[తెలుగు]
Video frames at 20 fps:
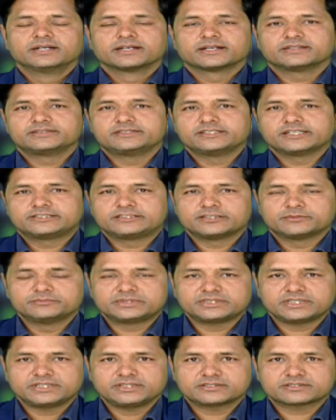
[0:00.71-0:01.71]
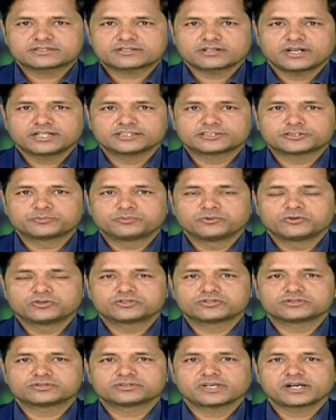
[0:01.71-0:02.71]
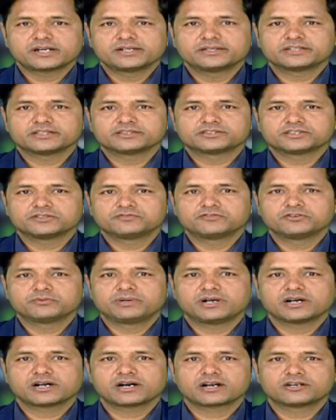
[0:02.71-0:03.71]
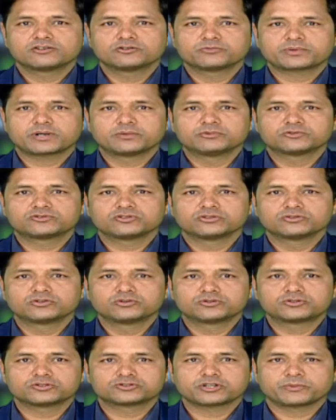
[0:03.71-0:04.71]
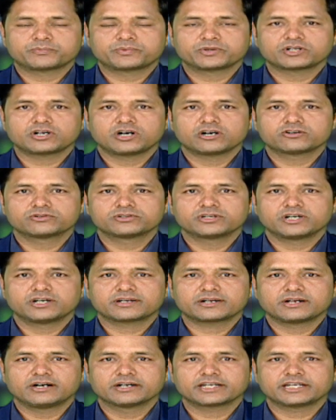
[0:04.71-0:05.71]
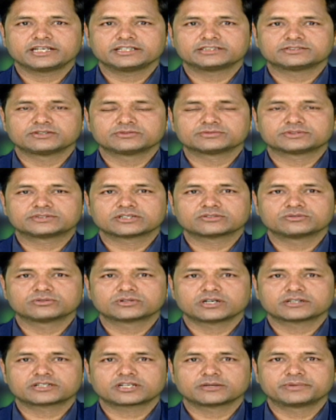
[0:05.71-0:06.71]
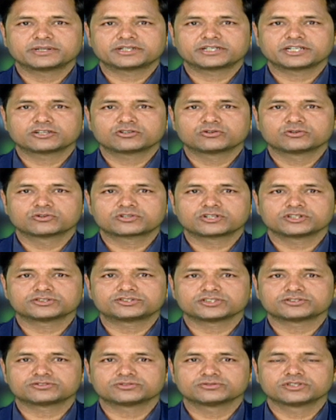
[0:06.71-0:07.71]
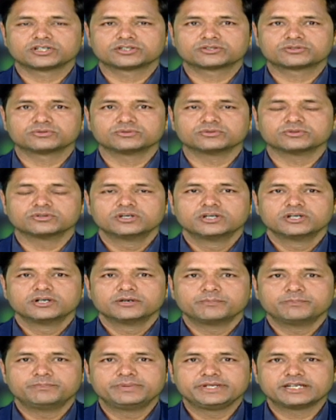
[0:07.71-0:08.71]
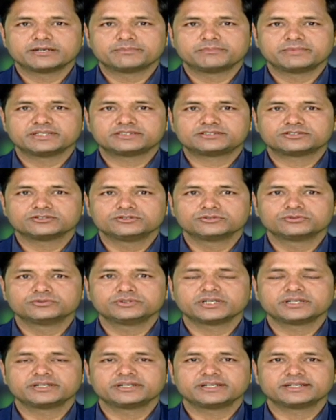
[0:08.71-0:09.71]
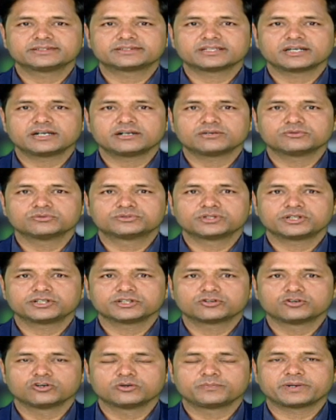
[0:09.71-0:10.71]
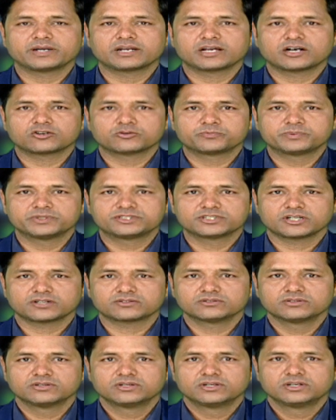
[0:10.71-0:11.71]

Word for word: ఇక జిహెచ్ఎంసీ ట్రాన్స్పోర్ట్ శానిటేషన్ విభాగాలను ప్రభుత్వం గుట్టు చప్పుడు కాకుండా రాంకీ సంస్థకు కట్టబెట్టే కుట్ర చేస్తుందంటూ బిఎంఎస్ యూనియన్ నేత ఉదరి గోపాల్ ఆరోపించారు